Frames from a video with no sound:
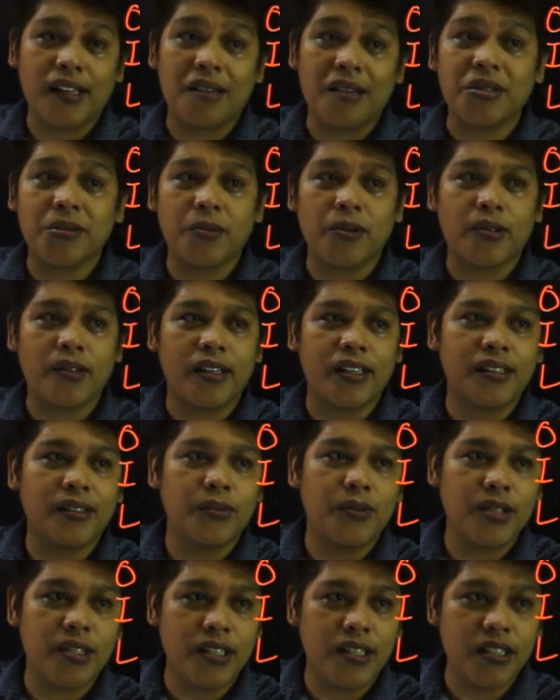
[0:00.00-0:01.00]
1 times
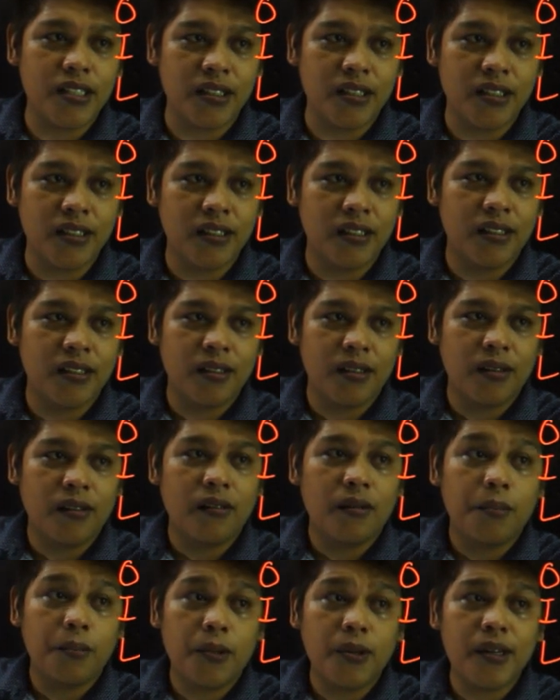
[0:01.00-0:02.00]
4x, which is
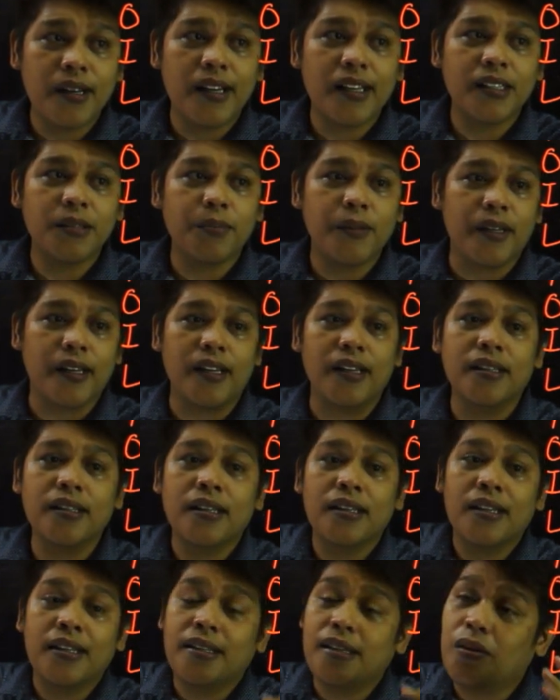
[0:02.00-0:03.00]
4x pa
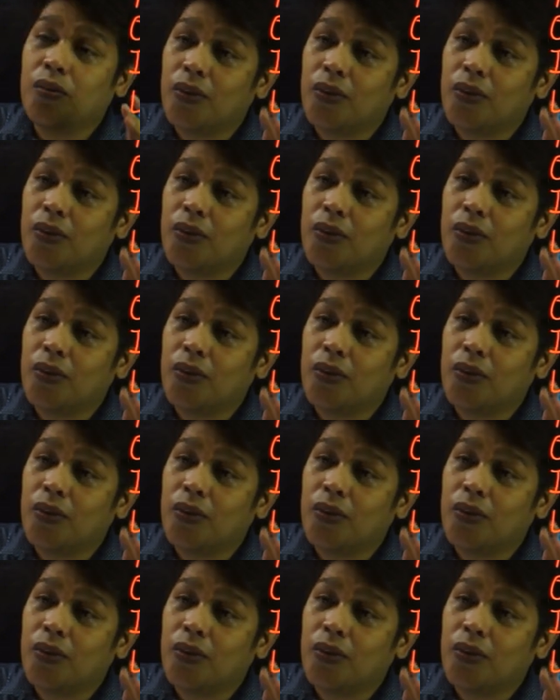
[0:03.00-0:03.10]
rin.